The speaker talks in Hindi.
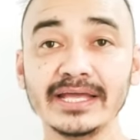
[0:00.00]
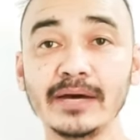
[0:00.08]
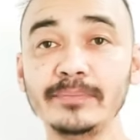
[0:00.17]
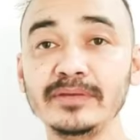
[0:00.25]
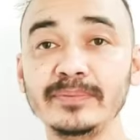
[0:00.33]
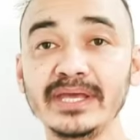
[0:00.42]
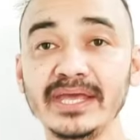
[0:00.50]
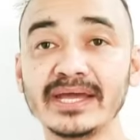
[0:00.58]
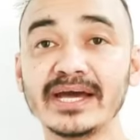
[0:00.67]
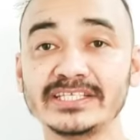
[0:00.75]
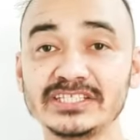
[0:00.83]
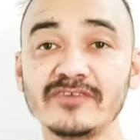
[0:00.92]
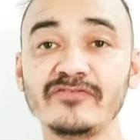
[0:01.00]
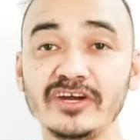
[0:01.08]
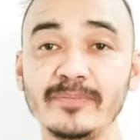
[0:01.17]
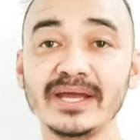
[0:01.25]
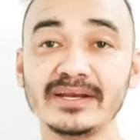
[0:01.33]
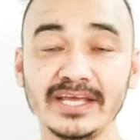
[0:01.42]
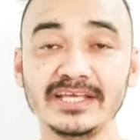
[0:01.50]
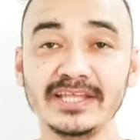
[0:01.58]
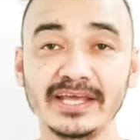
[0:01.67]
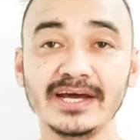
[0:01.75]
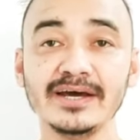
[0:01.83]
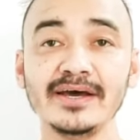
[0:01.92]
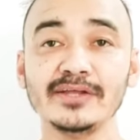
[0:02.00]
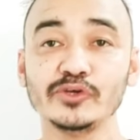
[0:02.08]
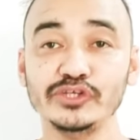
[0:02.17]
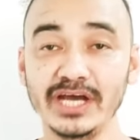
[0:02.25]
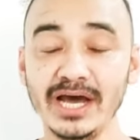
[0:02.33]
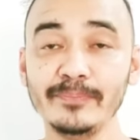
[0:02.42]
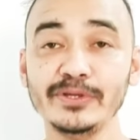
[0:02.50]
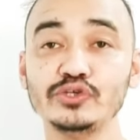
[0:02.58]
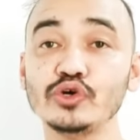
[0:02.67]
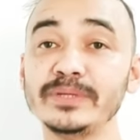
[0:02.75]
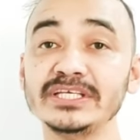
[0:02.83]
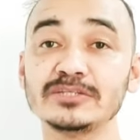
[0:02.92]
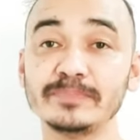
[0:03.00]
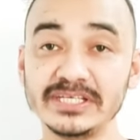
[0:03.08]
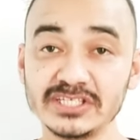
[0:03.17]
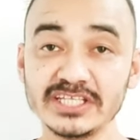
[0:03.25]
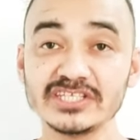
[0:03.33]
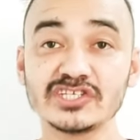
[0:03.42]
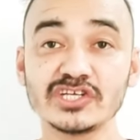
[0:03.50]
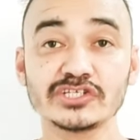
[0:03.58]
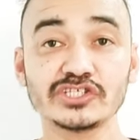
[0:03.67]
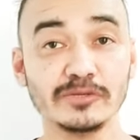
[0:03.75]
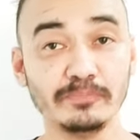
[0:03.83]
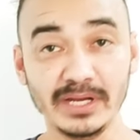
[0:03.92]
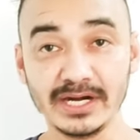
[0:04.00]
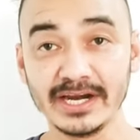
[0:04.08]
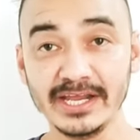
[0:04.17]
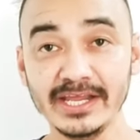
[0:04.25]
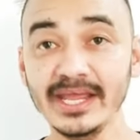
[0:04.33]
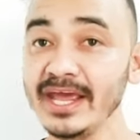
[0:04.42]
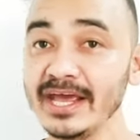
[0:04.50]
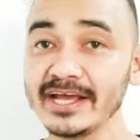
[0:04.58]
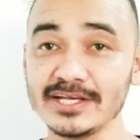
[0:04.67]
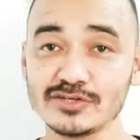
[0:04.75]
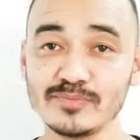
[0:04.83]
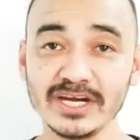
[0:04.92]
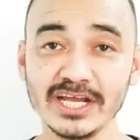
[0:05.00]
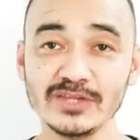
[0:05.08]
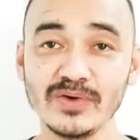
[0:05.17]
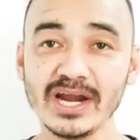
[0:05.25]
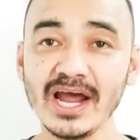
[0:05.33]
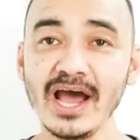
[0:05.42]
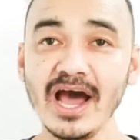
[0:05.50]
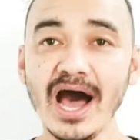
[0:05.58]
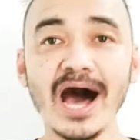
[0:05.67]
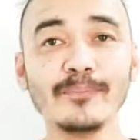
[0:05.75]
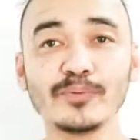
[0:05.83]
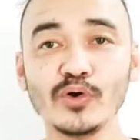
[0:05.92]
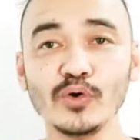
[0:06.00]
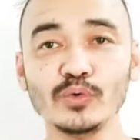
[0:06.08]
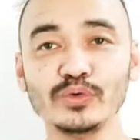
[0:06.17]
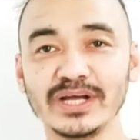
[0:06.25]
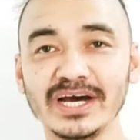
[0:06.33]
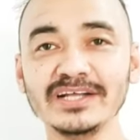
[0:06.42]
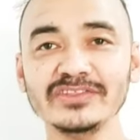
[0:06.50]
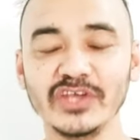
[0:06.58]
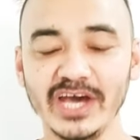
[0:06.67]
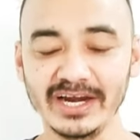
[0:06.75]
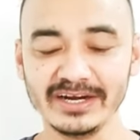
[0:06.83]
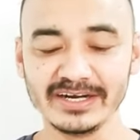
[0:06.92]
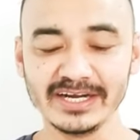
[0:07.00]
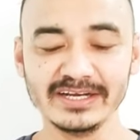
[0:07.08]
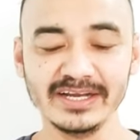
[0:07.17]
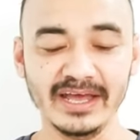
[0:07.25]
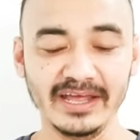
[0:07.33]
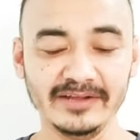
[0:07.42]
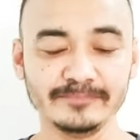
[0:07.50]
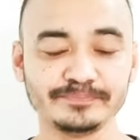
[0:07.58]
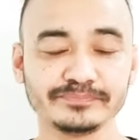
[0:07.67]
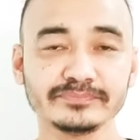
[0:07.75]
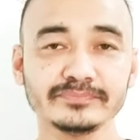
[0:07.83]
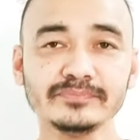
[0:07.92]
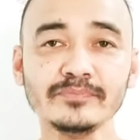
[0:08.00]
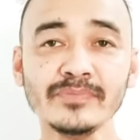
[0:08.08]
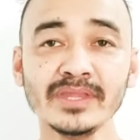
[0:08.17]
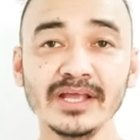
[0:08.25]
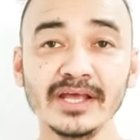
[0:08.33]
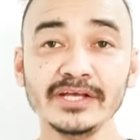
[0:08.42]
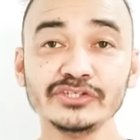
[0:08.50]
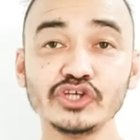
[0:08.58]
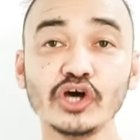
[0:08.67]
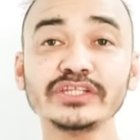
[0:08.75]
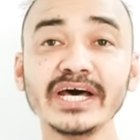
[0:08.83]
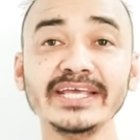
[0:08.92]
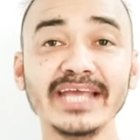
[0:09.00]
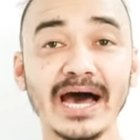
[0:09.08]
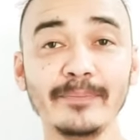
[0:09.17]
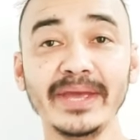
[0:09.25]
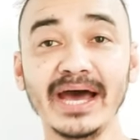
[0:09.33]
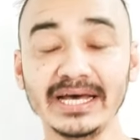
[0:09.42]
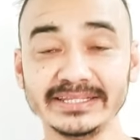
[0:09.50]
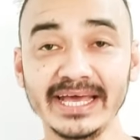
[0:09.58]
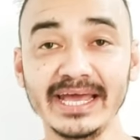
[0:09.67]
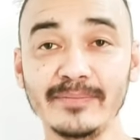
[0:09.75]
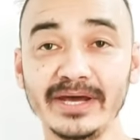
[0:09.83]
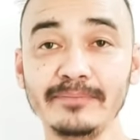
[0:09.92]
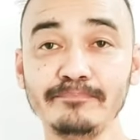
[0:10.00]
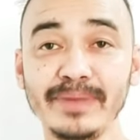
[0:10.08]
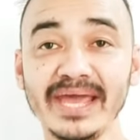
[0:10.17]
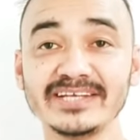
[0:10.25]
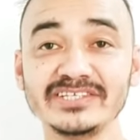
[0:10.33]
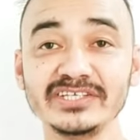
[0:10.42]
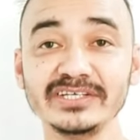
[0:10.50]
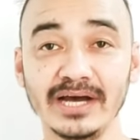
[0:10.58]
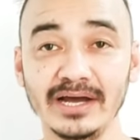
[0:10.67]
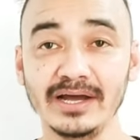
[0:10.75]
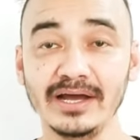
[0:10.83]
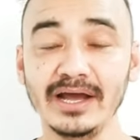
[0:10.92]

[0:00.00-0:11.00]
कभी भी एक अच्छा फीडबैक नहीं देगा तो यहाँ पर जो भी स्पेशल इंस्ट्रक्शन मिल रहे हैं कस्टमर के द्वारा आपको उनका ध्यान रख रखना है चौथा यहाँ पे आता है हमारी पैकेजिंग का